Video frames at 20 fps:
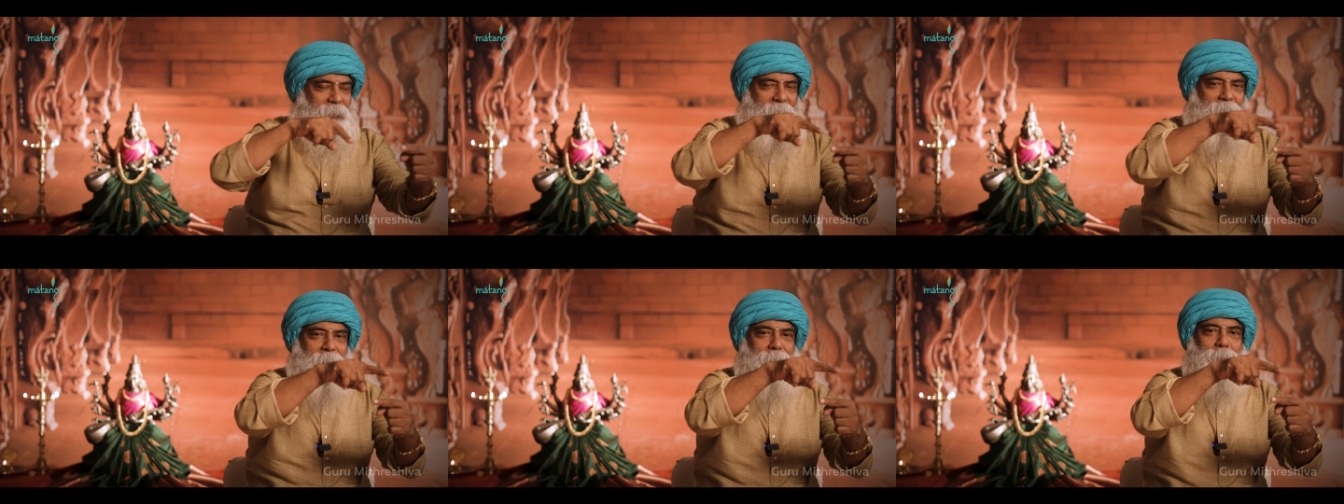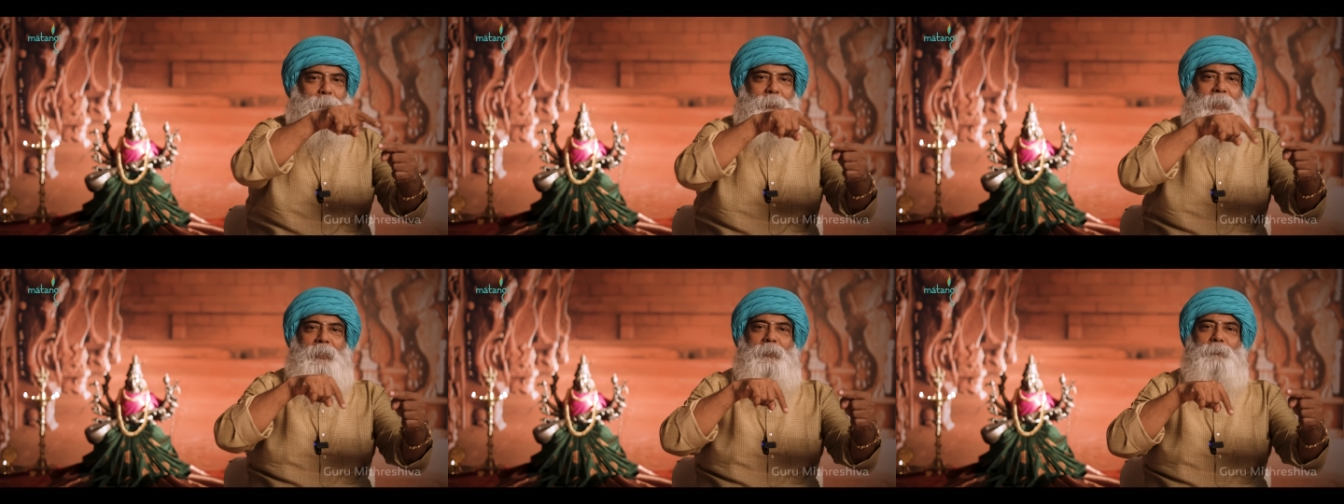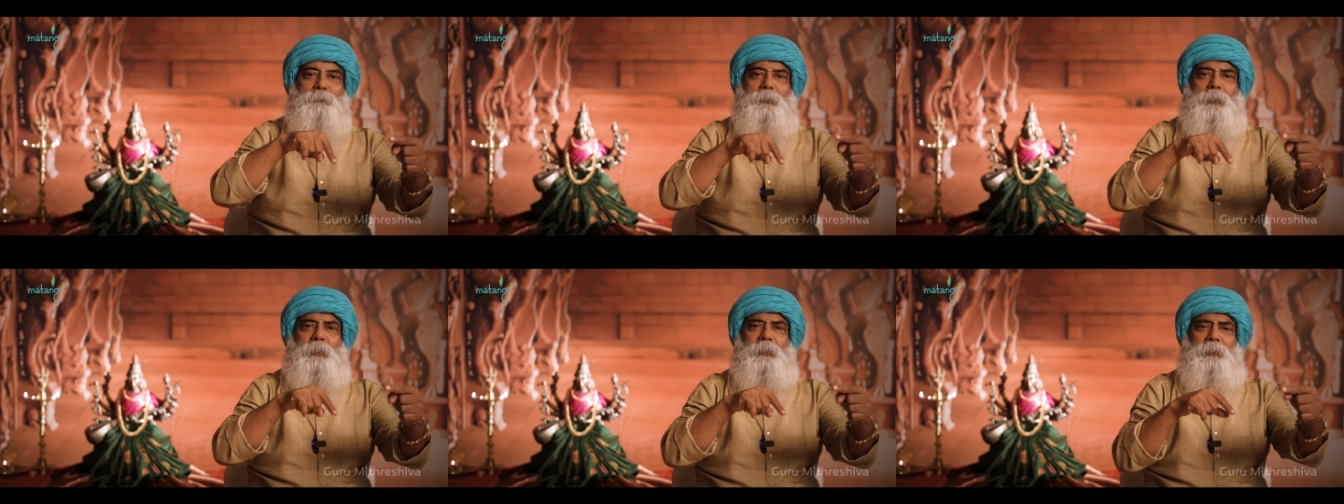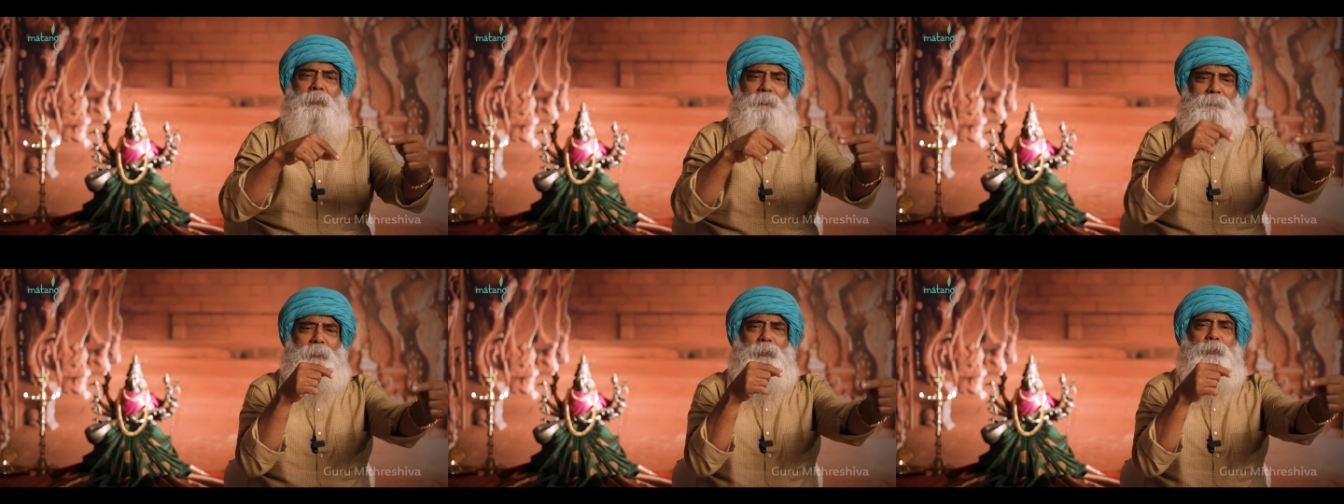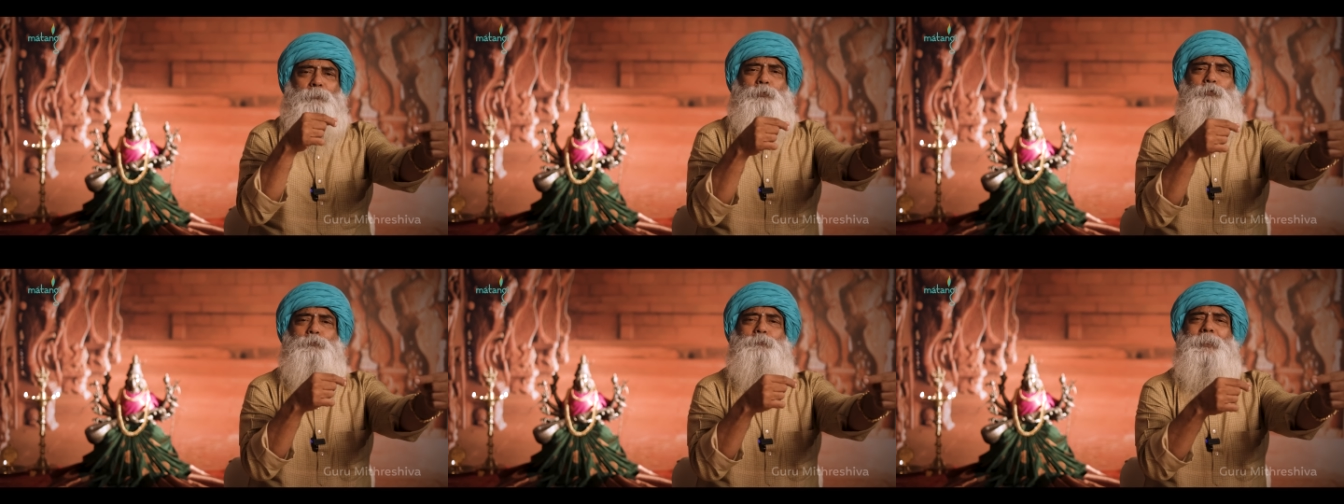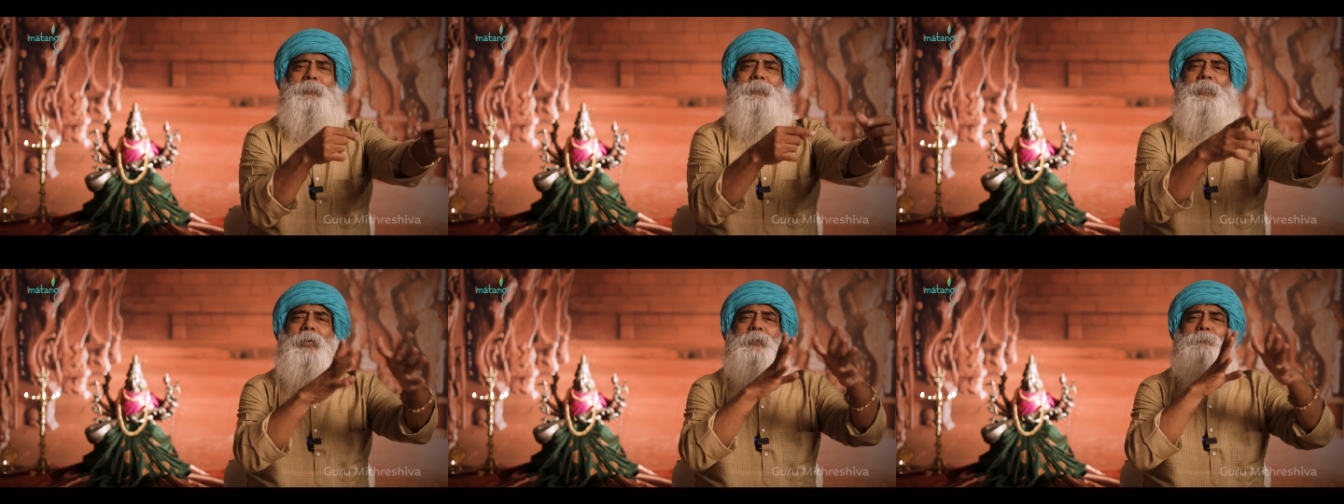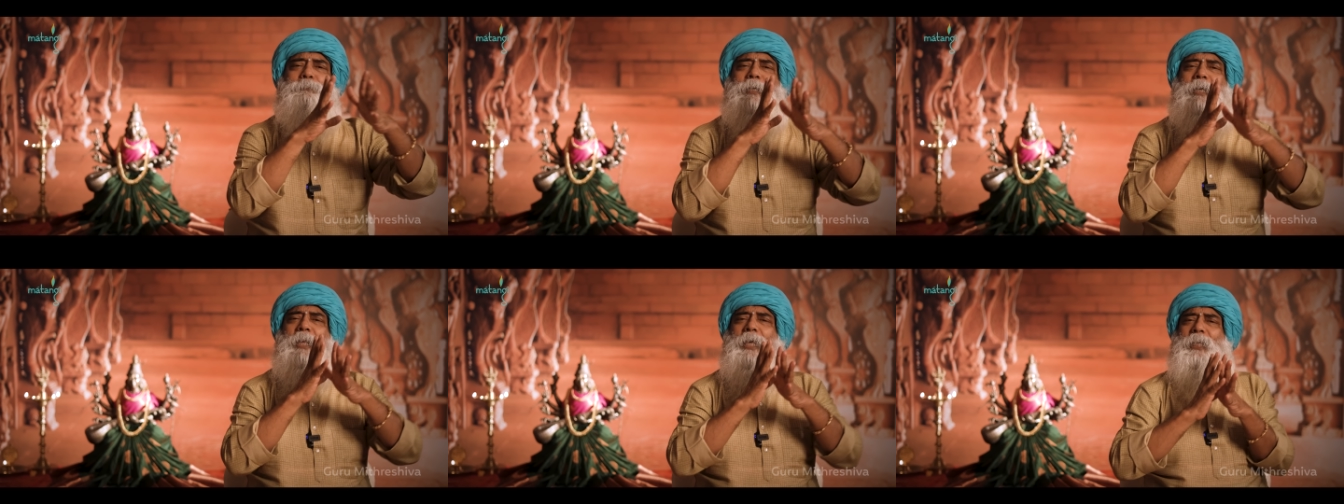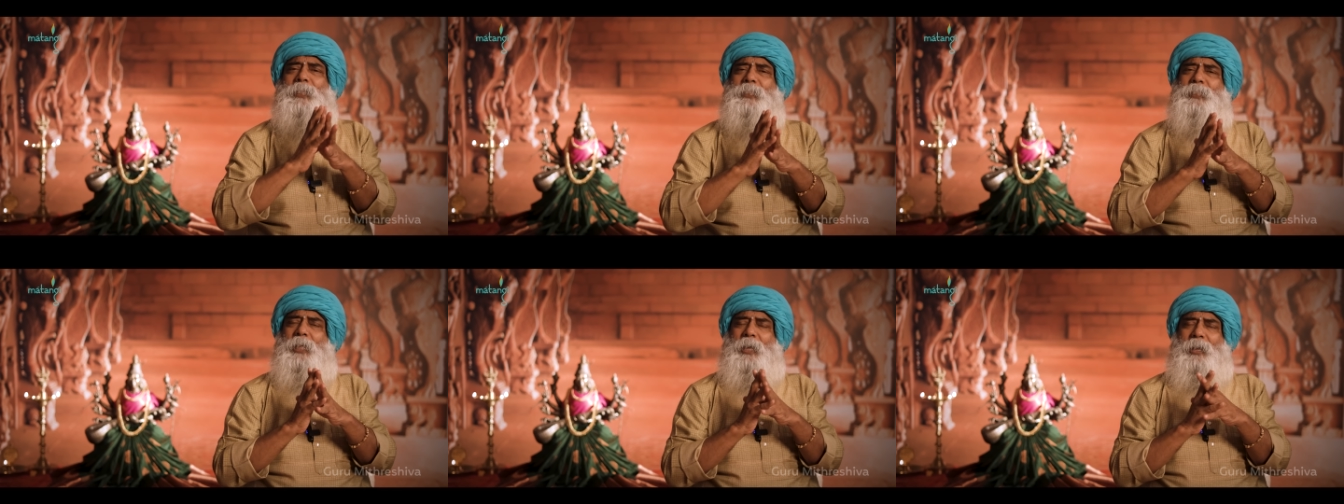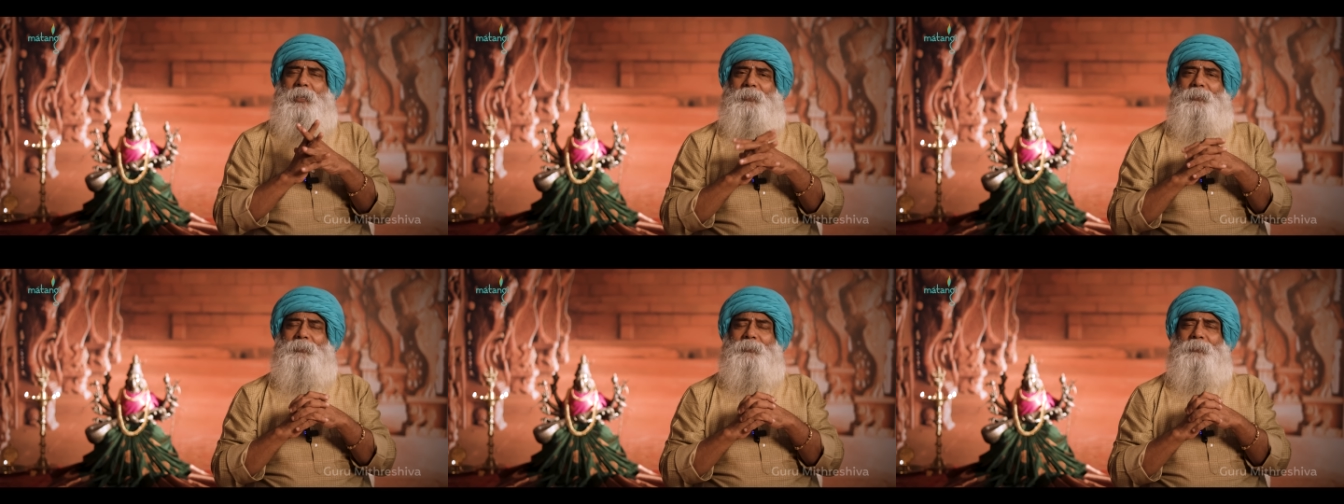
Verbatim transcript: ட்ரெயின் பயணம்ங்கிறது வெறும் முப்பத்தாறு மணி நேரம் தான்